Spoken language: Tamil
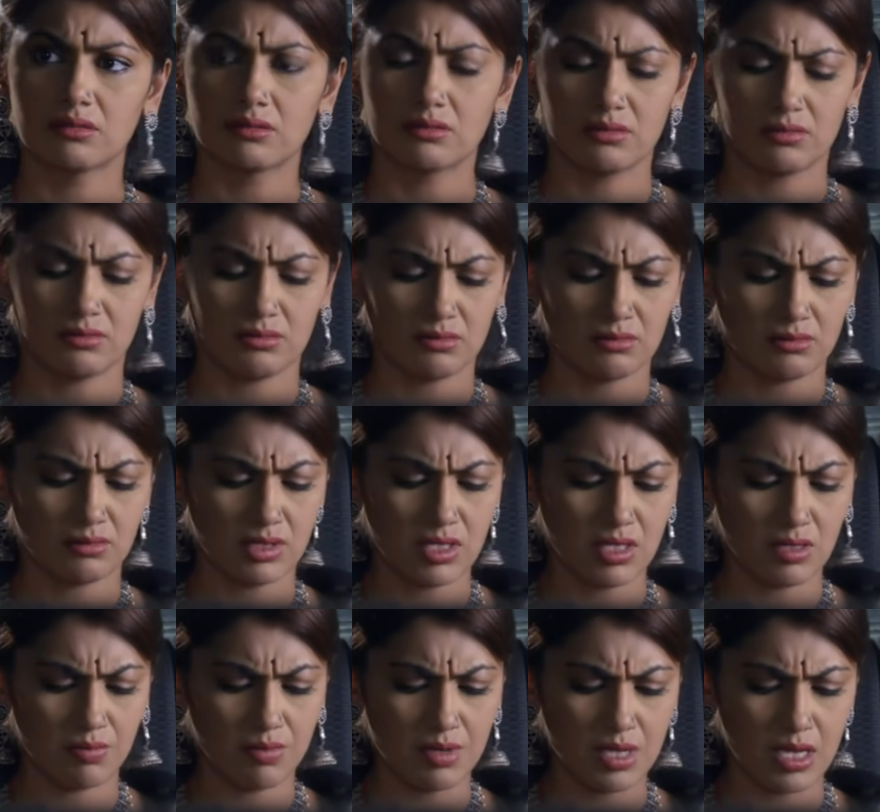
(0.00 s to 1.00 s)
போங்க
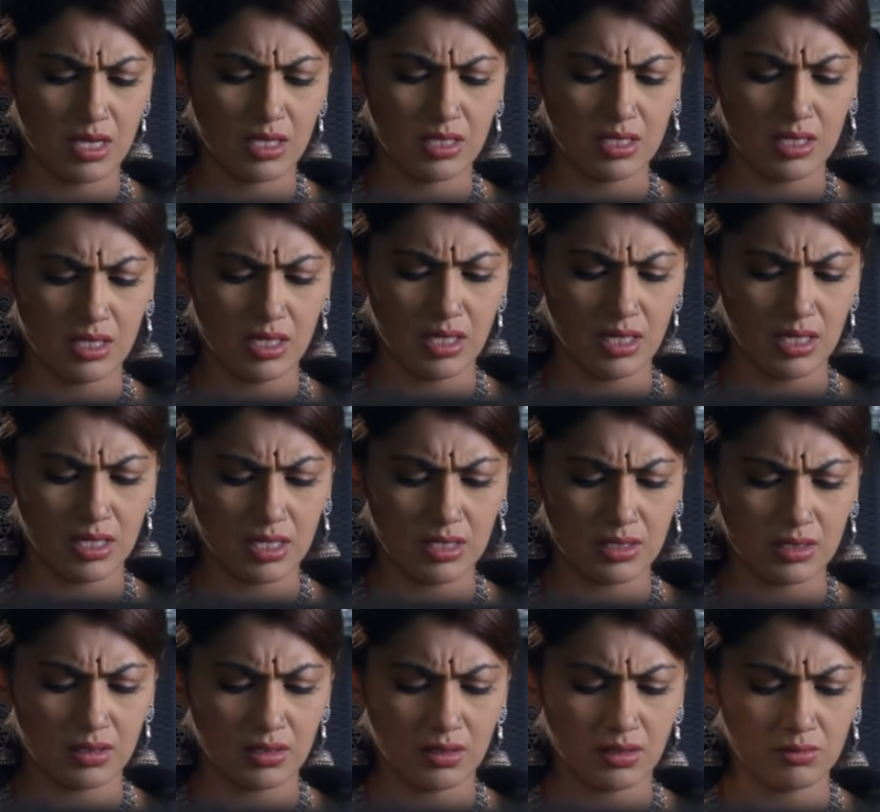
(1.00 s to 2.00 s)
வீட்ல அப்படின்னா இன்னைக்கு
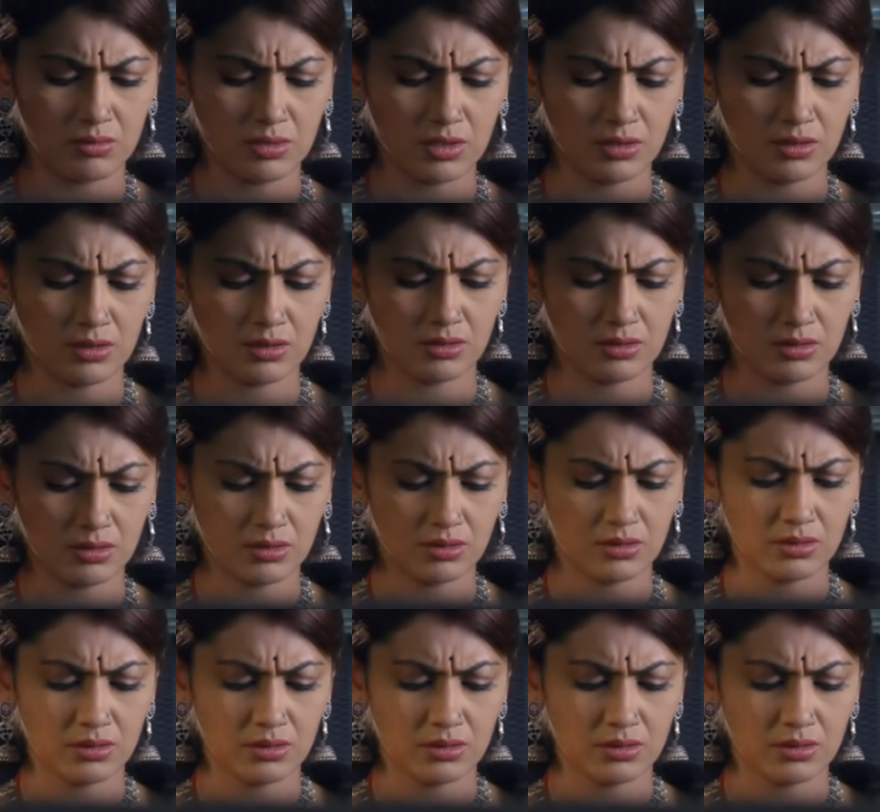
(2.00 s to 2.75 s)
ஸ்பெஷலான வேலை